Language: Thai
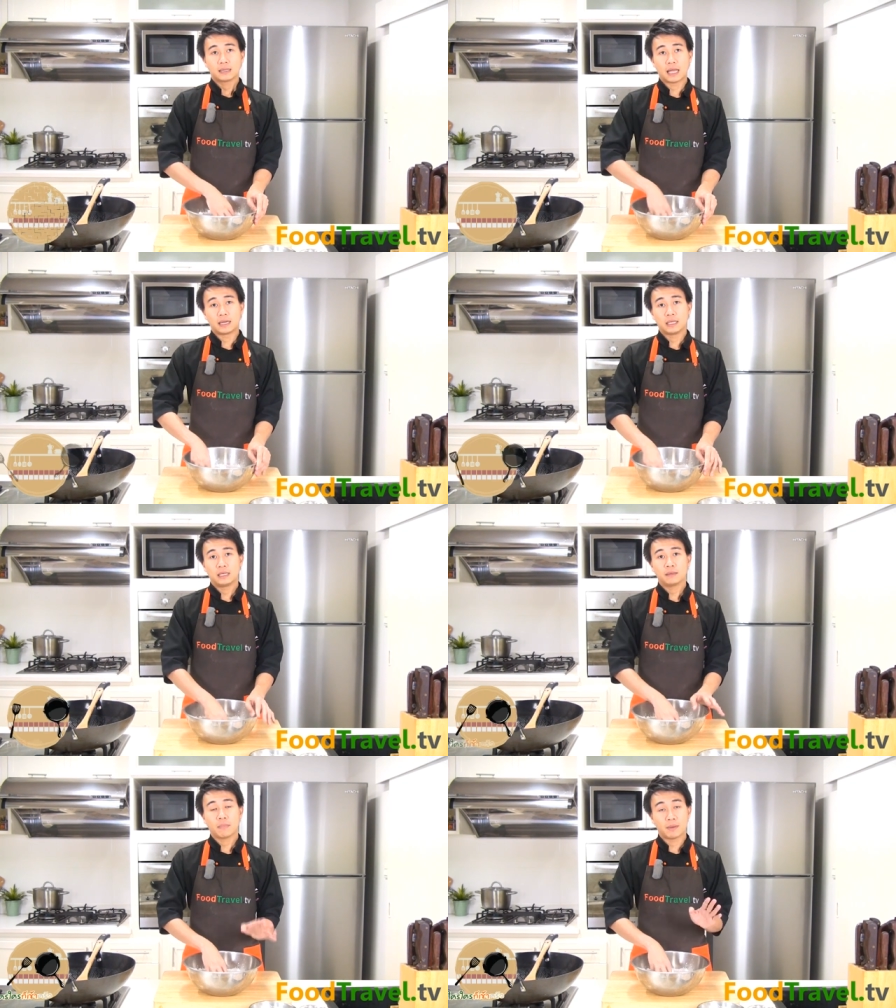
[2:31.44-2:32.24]
แต่
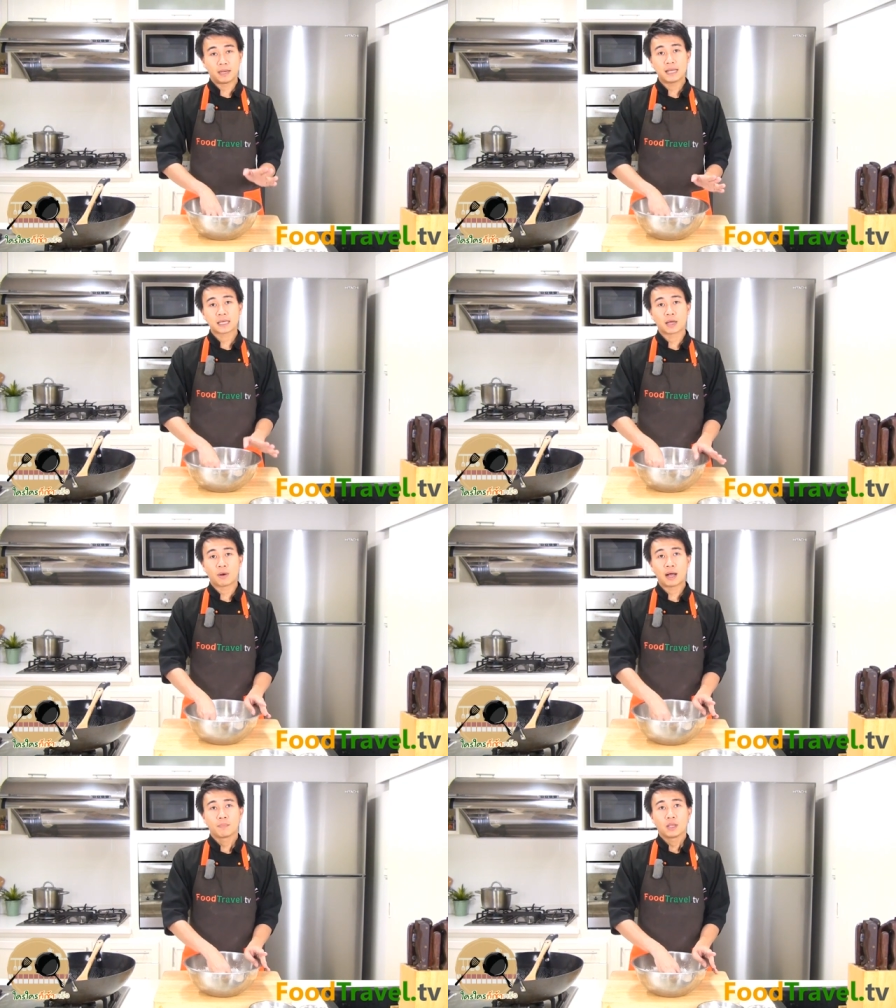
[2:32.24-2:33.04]
นี้ใหม่ไม่แน่ใจ
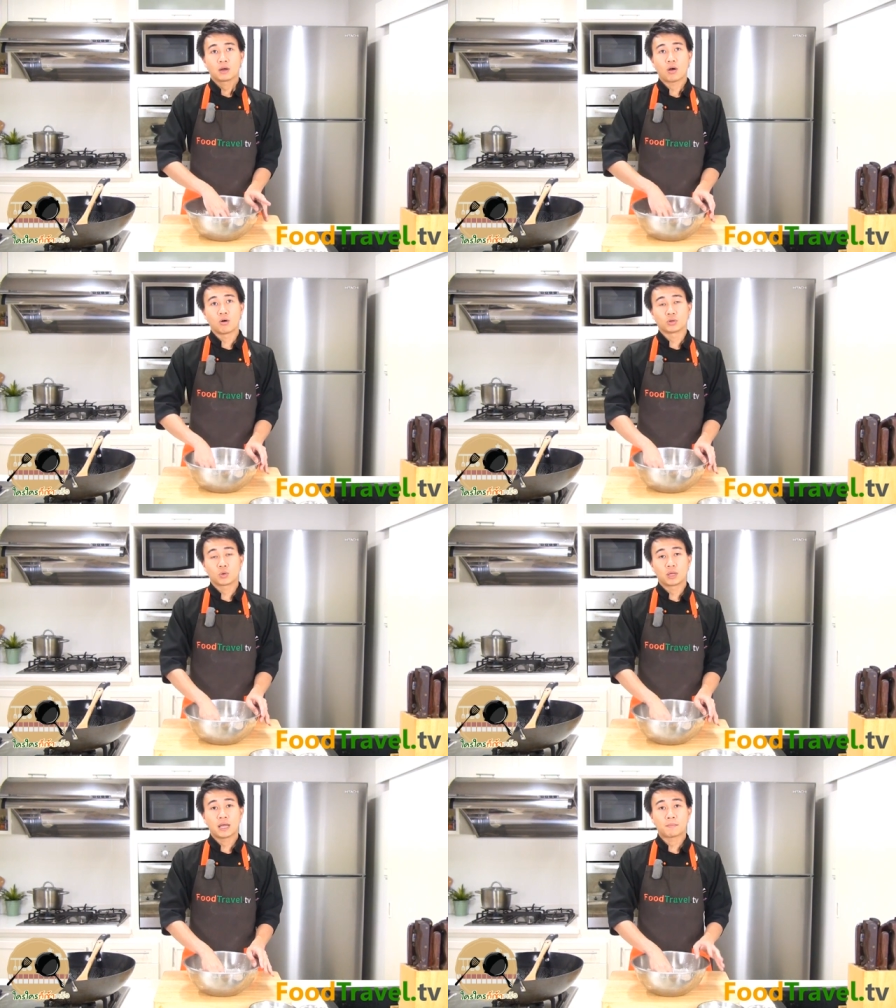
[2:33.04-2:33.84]
ว่าของ
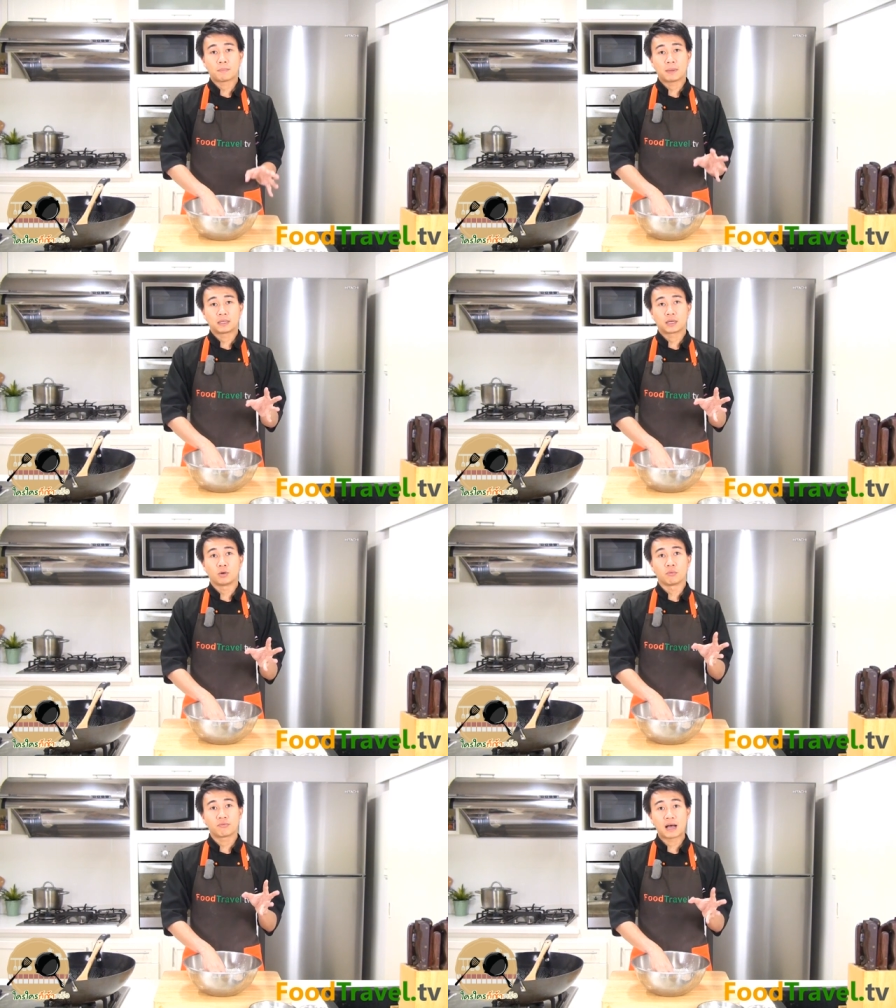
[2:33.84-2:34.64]
ตัวนั้นเนี่ยมันเป็นข
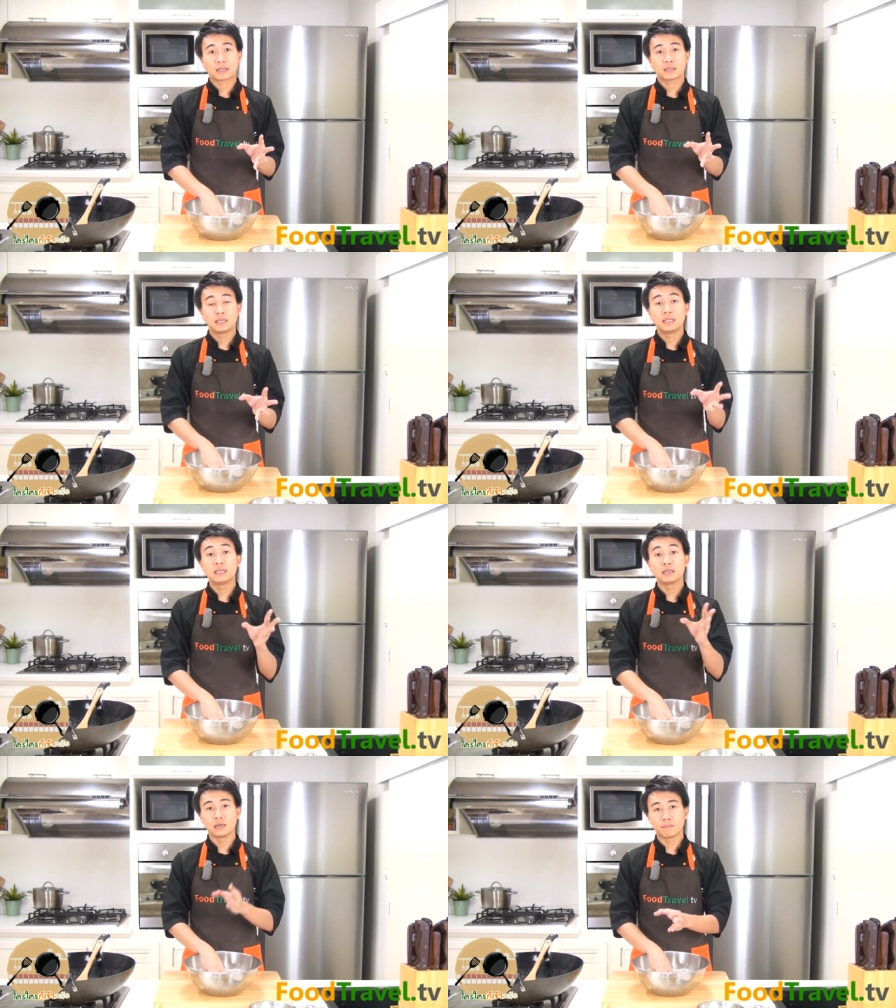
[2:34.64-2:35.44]
นมฟักที่
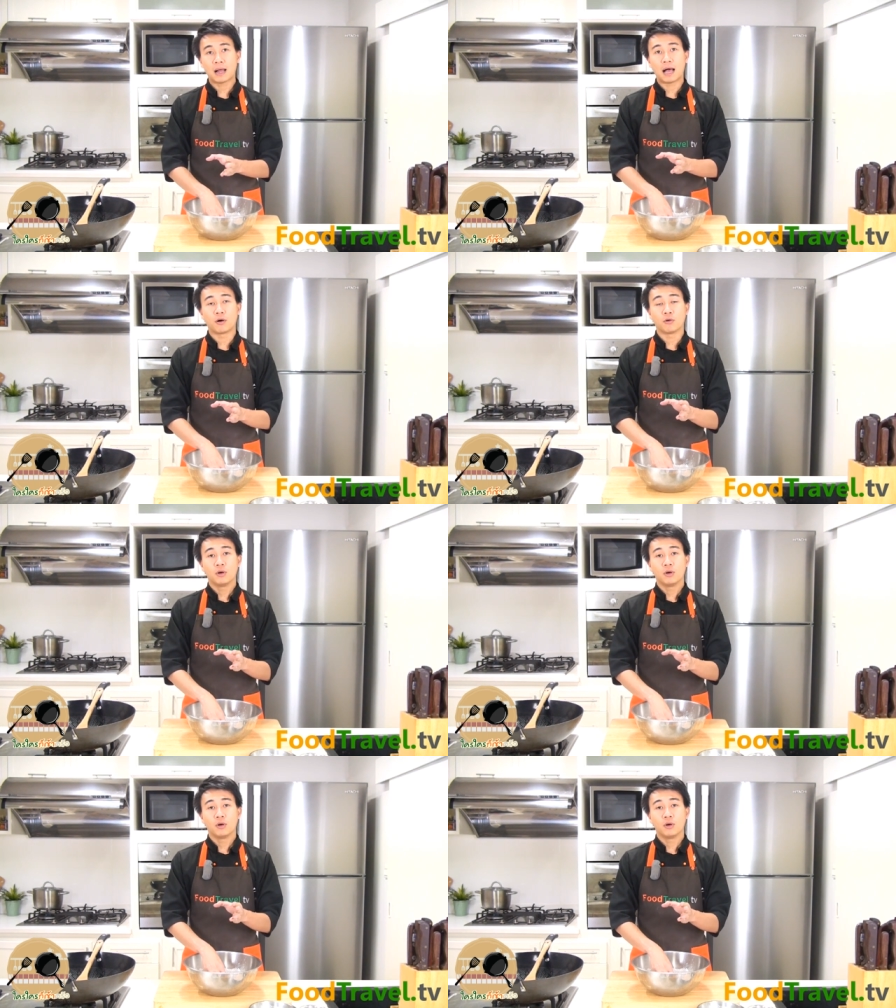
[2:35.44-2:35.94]
นึ่งหรือเปล่า